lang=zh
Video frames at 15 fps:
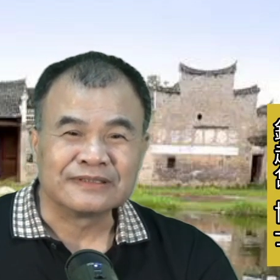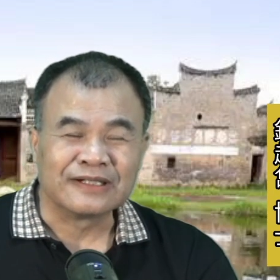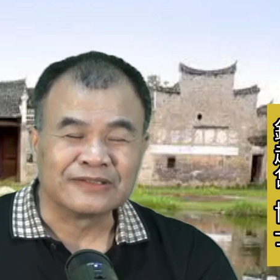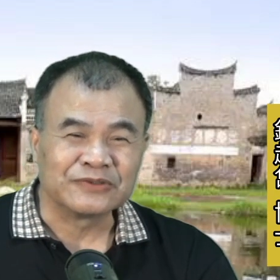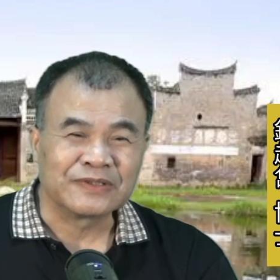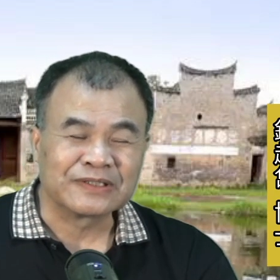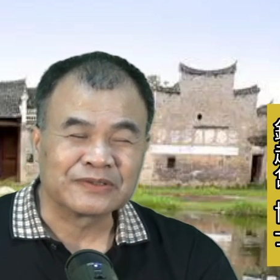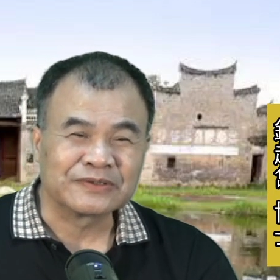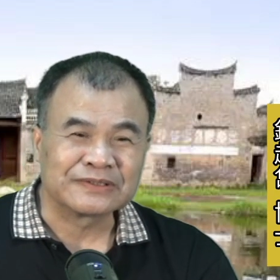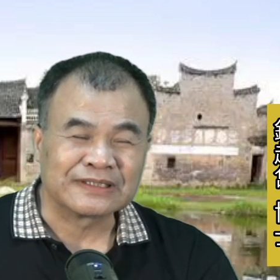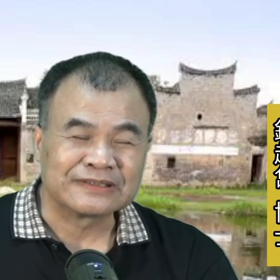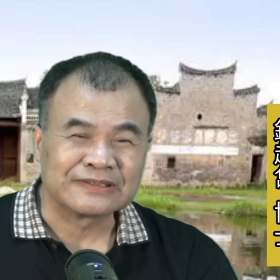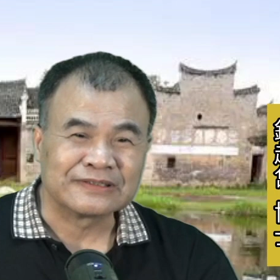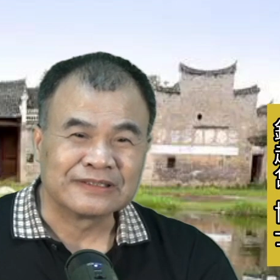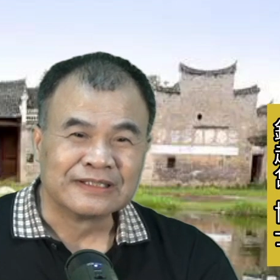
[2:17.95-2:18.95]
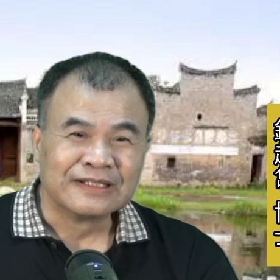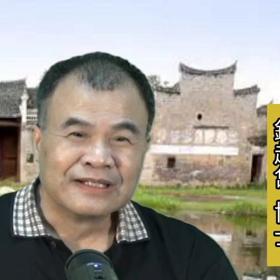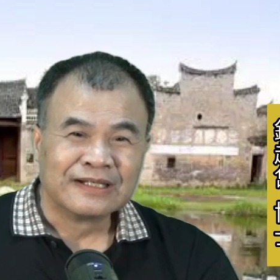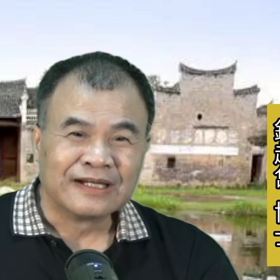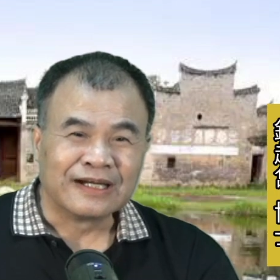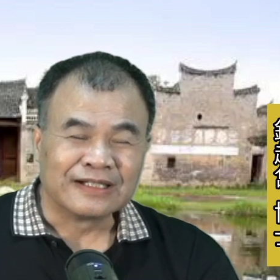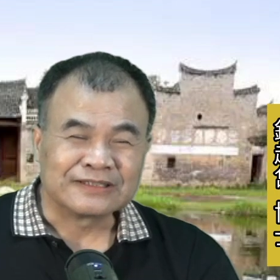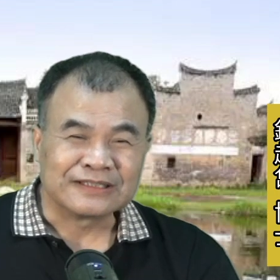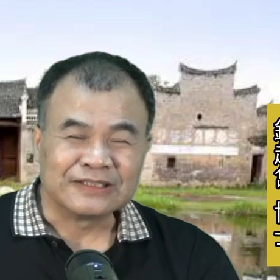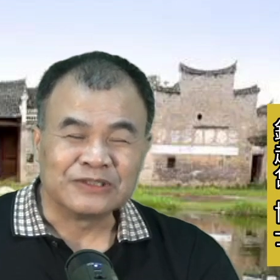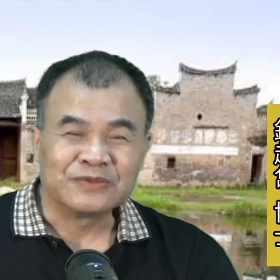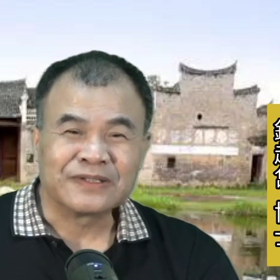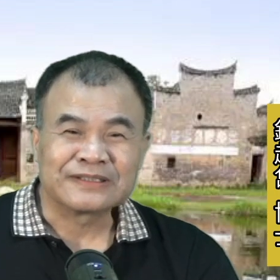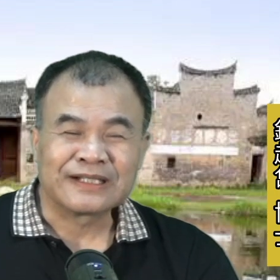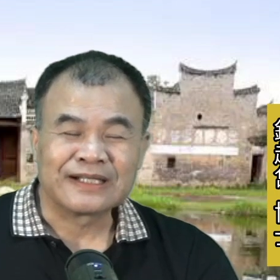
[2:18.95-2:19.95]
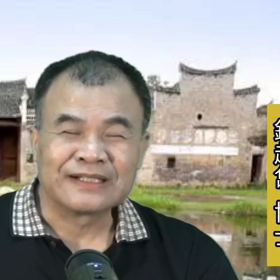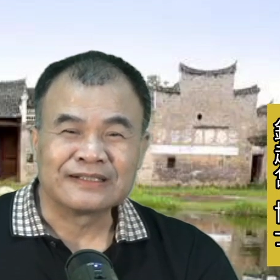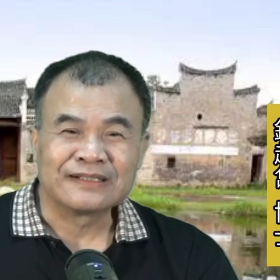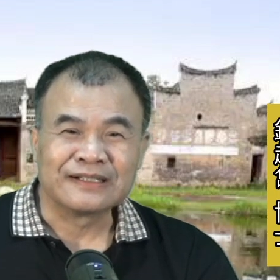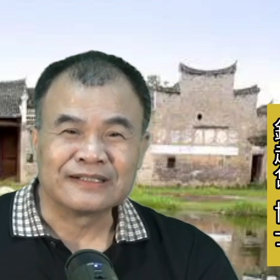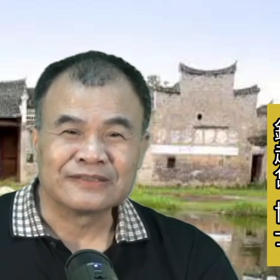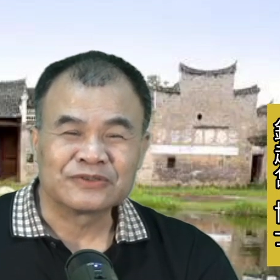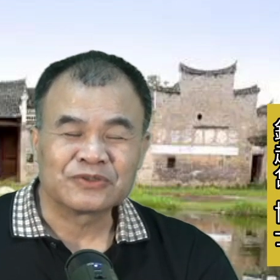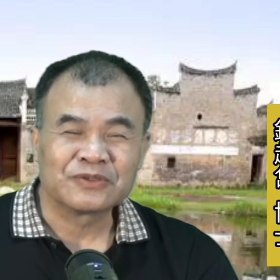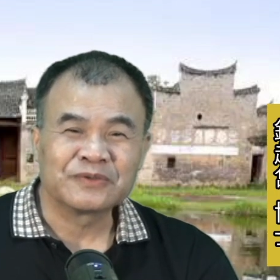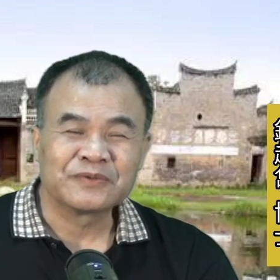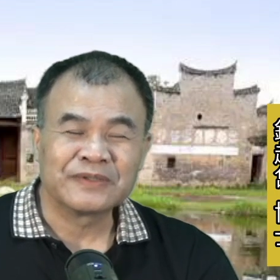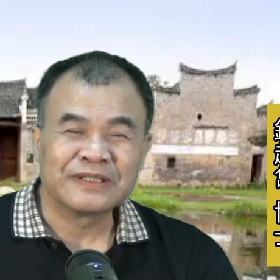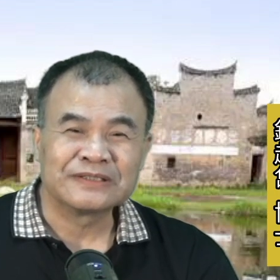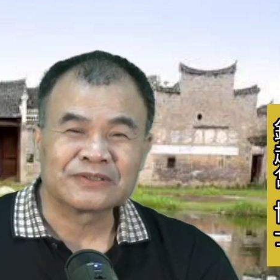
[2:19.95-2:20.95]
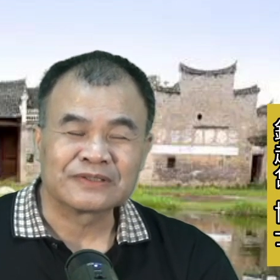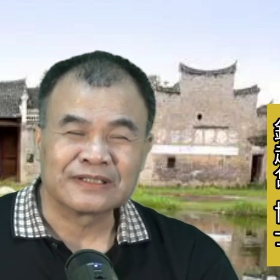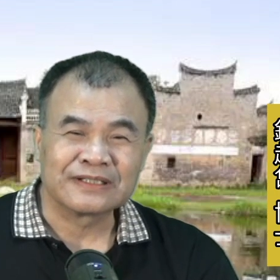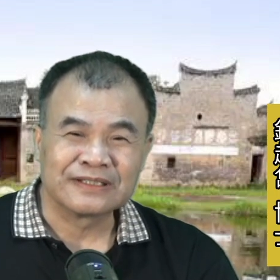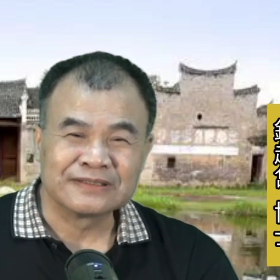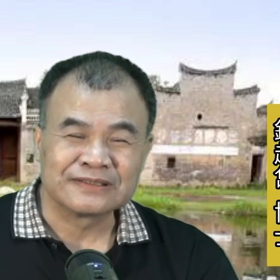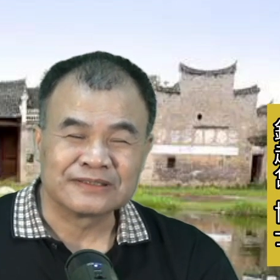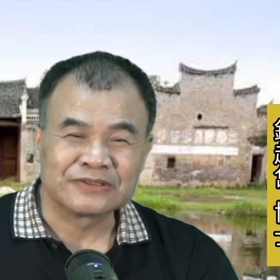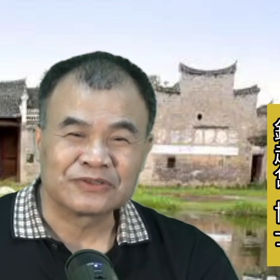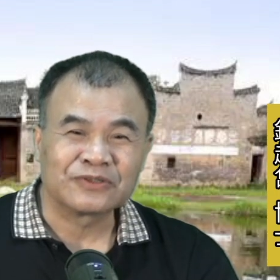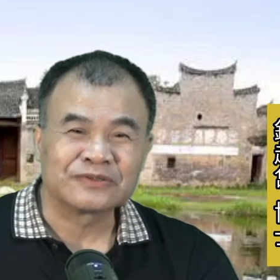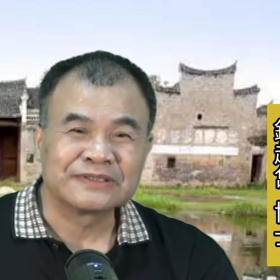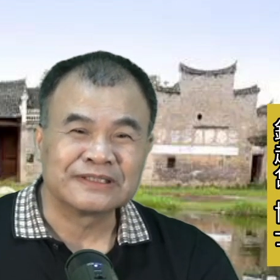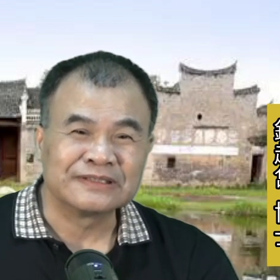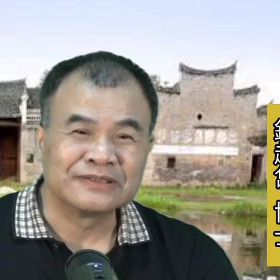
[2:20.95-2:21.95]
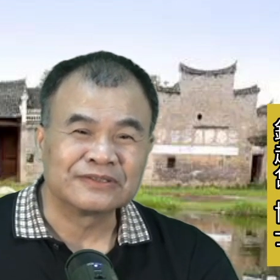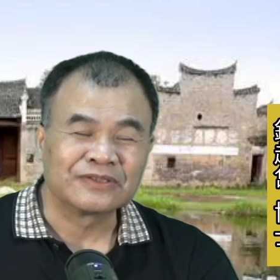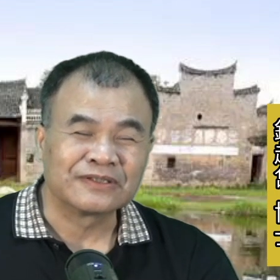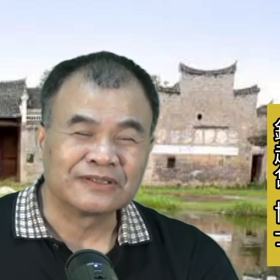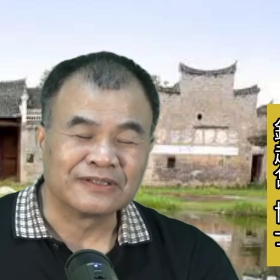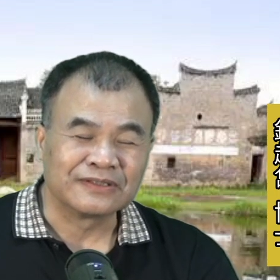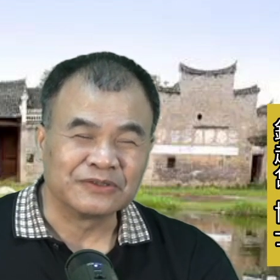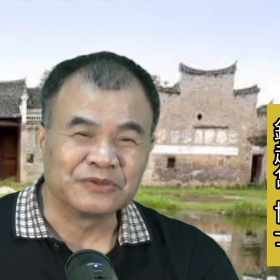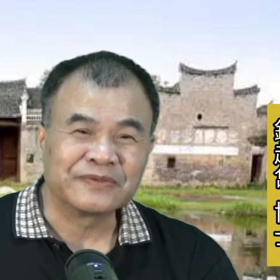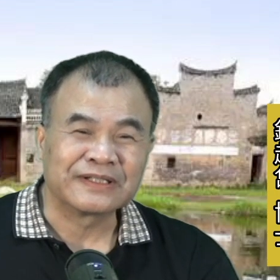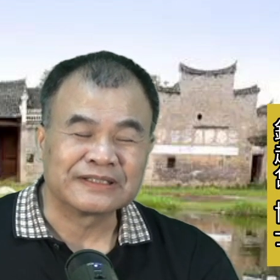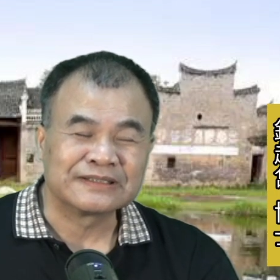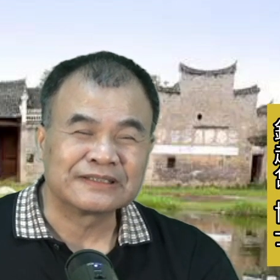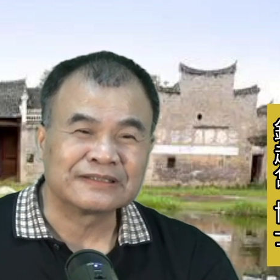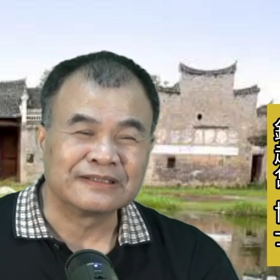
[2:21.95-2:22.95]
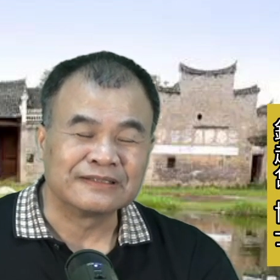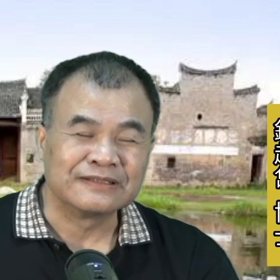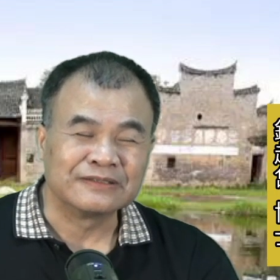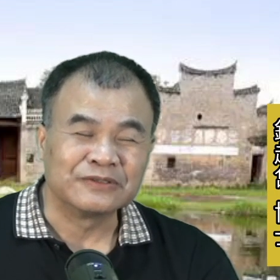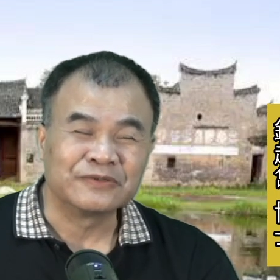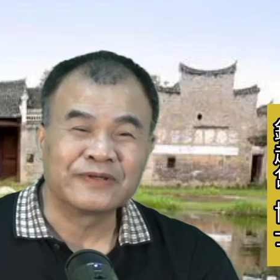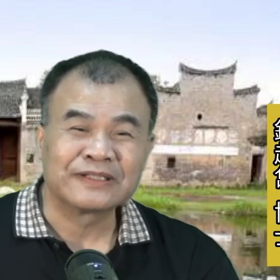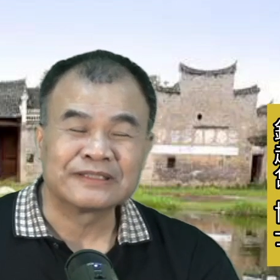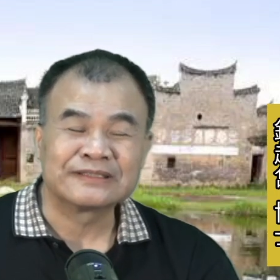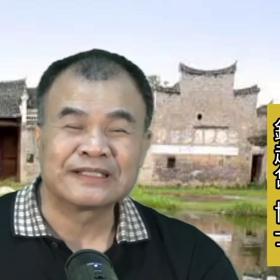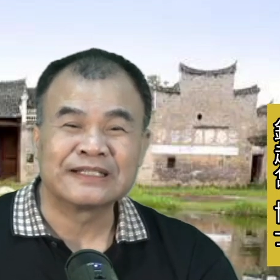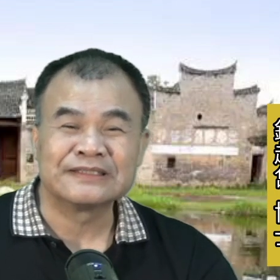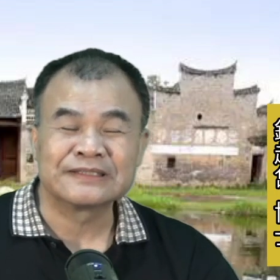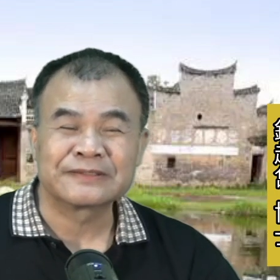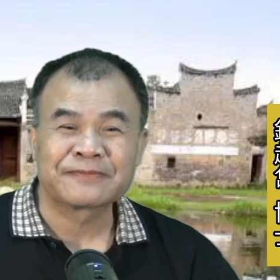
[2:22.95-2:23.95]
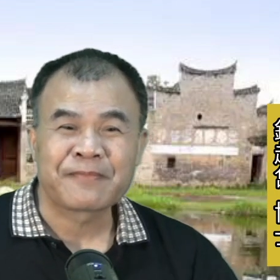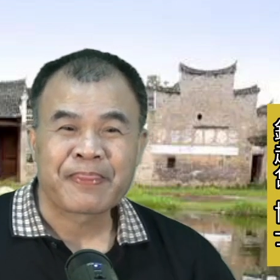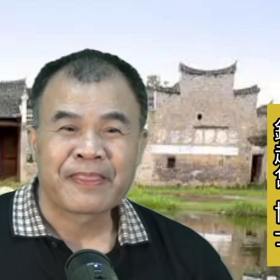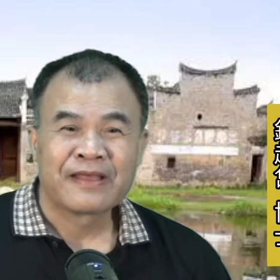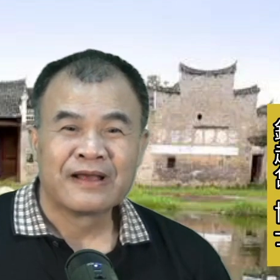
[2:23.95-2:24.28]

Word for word: 啊，流放过程是啊，谁流放他呢？啊，宋徽宗的儿子宋钦宗啊，流放的蔡，流放的蔡京。